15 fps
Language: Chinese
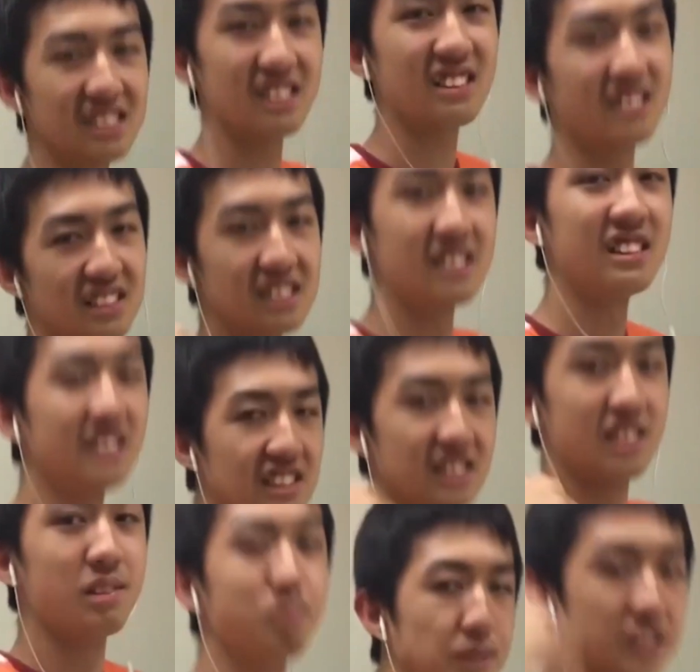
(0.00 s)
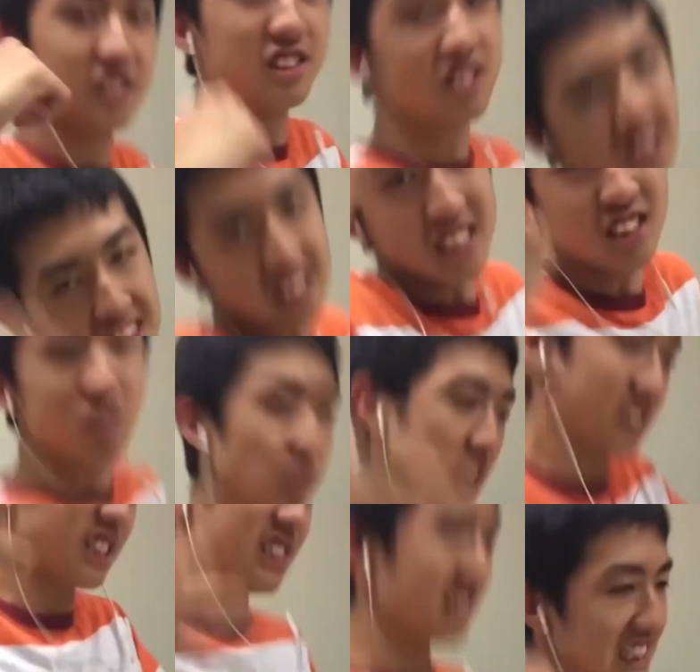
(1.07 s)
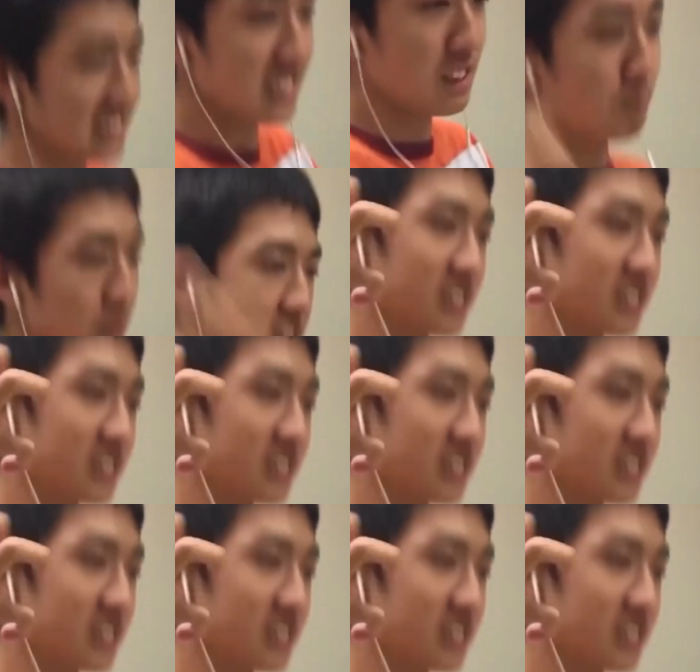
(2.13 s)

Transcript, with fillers: Justin》，内容记述了一位母